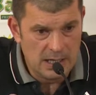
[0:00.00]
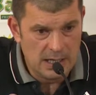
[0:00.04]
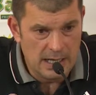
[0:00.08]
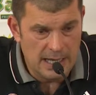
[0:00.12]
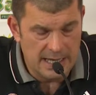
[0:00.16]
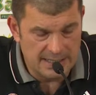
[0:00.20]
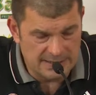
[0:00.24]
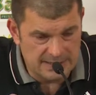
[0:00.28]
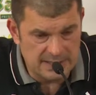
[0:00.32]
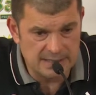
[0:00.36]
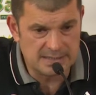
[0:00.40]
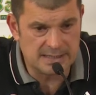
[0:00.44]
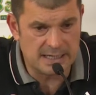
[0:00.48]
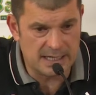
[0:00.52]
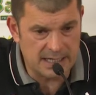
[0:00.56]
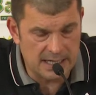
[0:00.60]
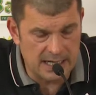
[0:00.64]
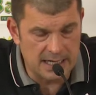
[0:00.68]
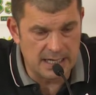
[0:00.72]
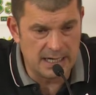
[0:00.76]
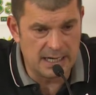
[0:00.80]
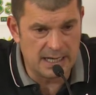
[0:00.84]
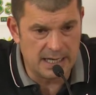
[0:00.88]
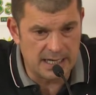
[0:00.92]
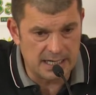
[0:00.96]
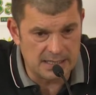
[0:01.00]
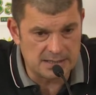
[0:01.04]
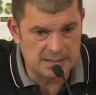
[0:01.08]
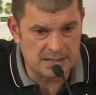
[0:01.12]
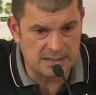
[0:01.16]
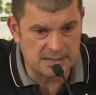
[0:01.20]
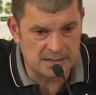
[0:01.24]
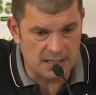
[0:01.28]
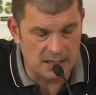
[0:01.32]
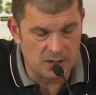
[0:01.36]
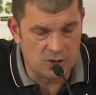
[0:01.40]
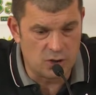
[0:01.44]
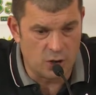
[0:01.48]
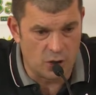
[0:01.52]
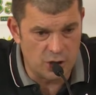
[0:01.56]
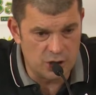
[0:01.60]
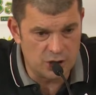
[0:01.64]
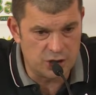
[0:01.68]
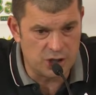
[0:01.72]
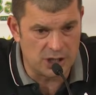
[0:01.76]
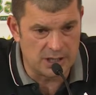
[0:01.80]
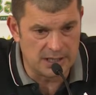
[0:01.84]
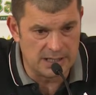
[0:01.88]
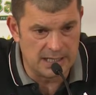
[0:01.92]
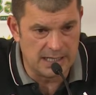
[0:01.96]
es ist ärgerlich, es ist
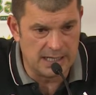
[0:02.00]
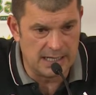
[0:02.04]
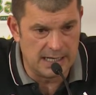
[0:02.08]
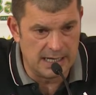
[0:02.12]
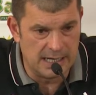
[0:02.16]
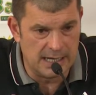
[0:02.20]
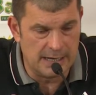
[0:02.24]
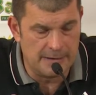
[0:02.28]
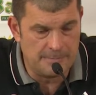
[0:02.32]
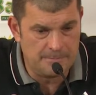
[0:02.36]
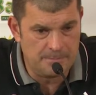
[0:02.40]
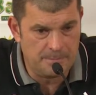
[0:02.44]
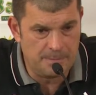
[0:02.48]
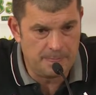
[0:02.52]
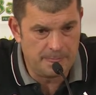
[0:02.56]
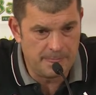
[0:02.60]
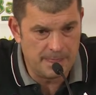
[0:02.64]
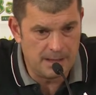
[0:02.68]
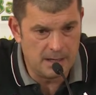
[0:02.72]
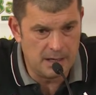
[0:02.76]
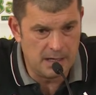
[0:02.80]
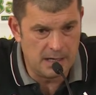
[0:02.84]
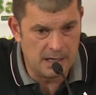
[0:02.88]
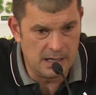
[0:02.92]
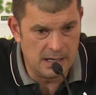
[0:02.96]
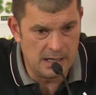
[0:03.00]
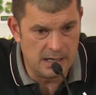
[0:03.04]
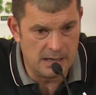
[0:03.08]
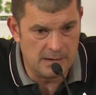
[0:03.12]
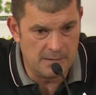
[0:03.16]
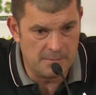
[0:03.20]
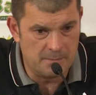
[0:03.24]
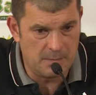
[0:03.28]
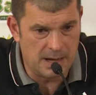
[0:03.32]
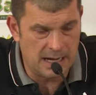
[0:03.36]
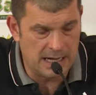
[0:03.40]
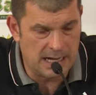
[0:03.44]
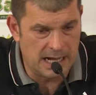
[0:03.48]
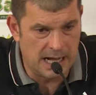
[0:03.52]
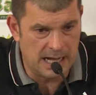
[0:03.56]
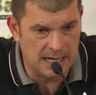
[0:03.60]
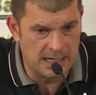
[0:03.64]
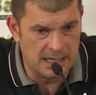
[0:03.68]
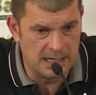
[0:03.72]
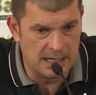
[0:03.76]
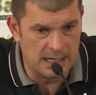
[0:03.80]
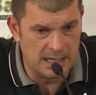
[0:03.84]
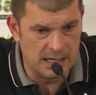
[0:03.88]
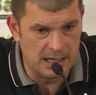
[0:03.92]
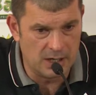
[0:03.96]
enttäuschend. man
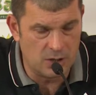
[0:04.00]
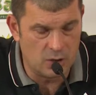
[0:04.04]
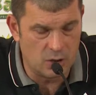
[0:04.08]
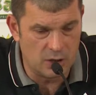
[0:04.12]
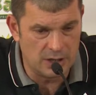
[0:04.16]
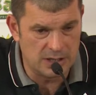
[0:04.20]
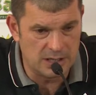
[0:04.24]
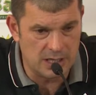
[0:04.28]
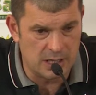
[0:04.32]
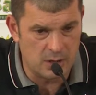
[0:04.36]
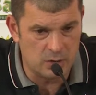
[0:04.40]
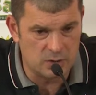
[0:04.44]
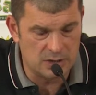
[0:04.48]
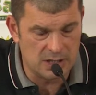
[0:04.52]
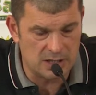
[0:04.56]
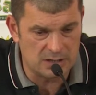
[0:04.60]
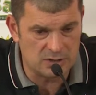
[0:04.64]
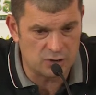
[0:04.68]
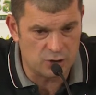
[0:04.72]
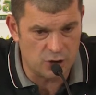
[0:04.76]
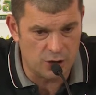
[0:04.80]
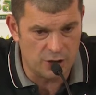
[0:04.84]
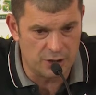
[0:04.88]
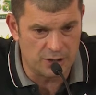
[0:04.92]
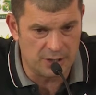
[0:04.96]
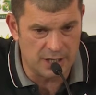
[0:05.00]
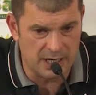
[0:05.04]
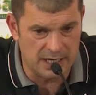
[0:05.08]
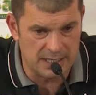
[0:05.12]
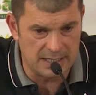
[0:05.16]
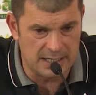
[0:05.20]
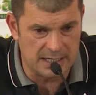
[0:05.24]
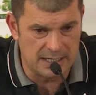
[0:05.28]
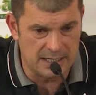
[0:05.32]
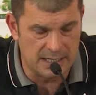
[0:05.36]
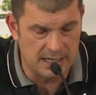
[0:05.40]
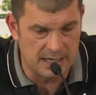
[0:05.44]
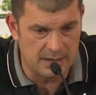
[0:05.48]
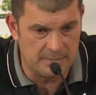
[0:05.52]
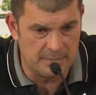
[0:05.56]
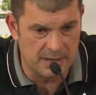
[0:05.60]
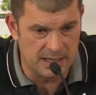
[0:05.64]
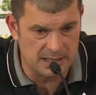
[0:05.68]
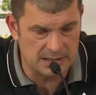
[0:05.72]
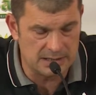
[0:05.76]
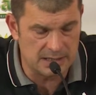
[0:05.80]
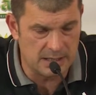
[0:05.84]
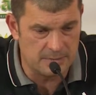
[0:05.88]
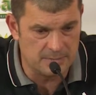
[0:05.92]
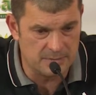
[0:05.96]
kann heute auch das schönreden. Äh,
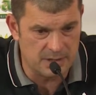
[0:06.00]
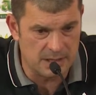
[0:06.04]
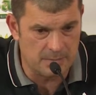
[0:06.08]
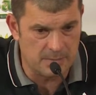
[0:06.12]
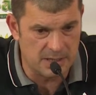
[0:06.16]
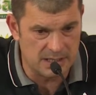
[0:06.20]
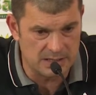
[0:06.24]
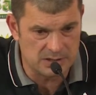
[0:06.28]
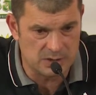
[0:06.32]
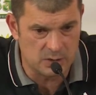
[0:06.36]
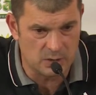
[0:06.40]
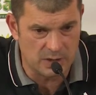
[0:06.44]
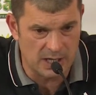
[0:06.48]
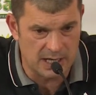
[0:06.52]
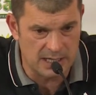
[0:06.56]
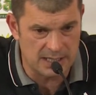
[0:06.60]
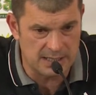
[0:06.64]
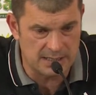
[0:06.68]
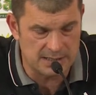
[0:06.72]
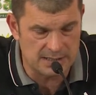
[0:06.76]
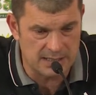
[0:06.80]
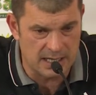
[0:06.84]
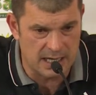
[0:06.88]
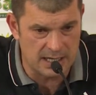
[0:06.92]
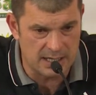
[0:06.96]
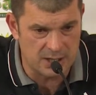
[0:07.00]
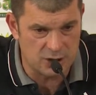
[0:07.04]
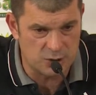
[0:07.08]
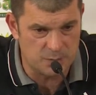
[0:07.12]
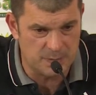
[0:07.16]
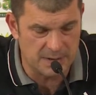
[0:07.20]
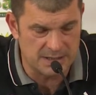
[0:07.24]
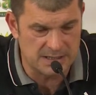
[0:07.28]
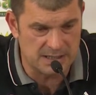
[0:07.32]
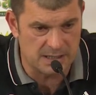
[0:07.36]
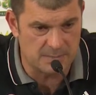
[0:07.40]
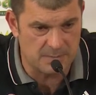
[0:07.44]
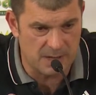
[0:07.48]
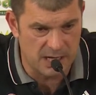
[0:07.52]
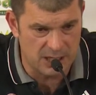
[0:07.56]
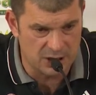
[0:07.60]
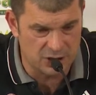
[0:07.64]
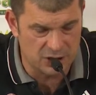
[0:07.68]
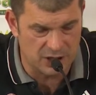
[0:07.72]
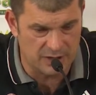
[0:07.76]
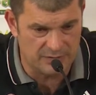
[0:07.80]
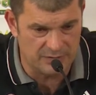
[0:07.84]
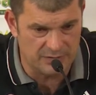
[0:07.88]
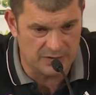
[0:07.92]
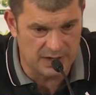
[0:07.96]
MT Melsungen ist eine
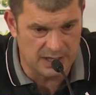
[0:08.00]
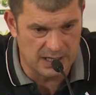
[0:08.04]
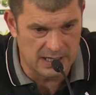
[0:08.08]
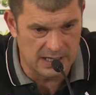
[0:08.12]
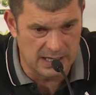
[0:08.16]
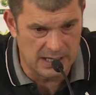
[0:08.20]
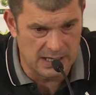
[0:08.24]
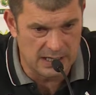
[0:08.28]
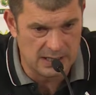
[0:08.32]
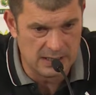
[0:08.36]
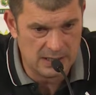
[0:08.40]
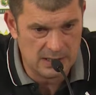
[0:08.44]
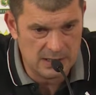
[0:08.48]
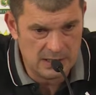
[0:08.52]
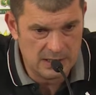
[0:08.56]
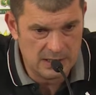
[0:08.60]
Spitzenmannschaft. Mannschaft